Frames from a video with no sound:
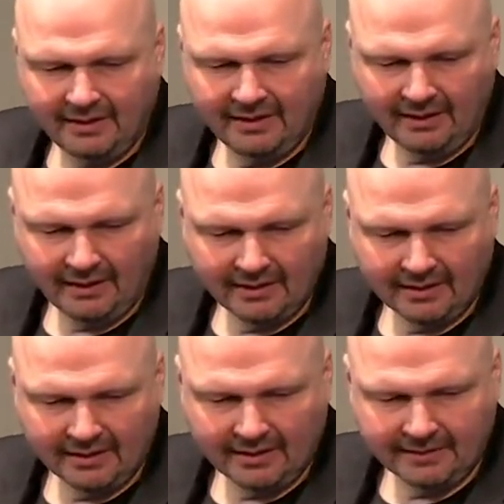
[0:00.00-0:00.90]
die
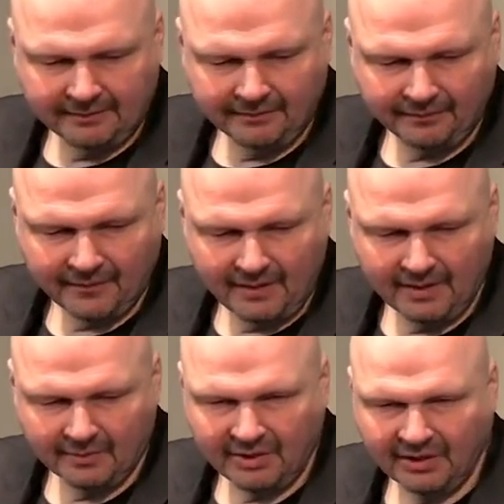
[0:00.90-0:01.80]
äh, hier
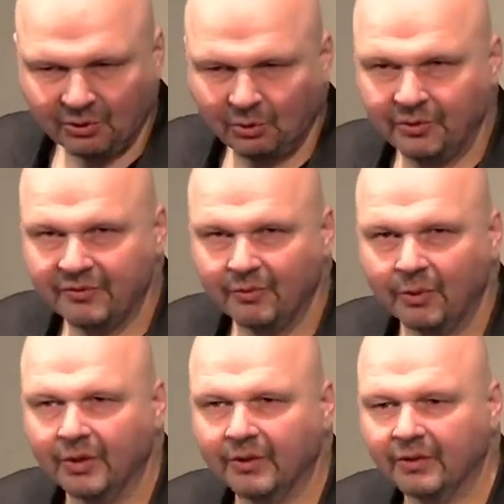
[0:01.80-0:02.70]
im Hintergrund
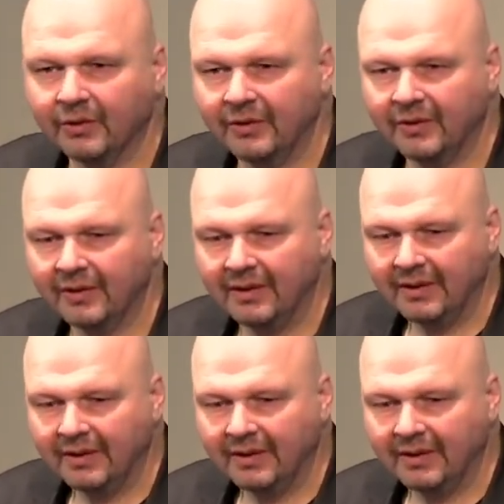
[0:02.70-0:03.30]
wirkt und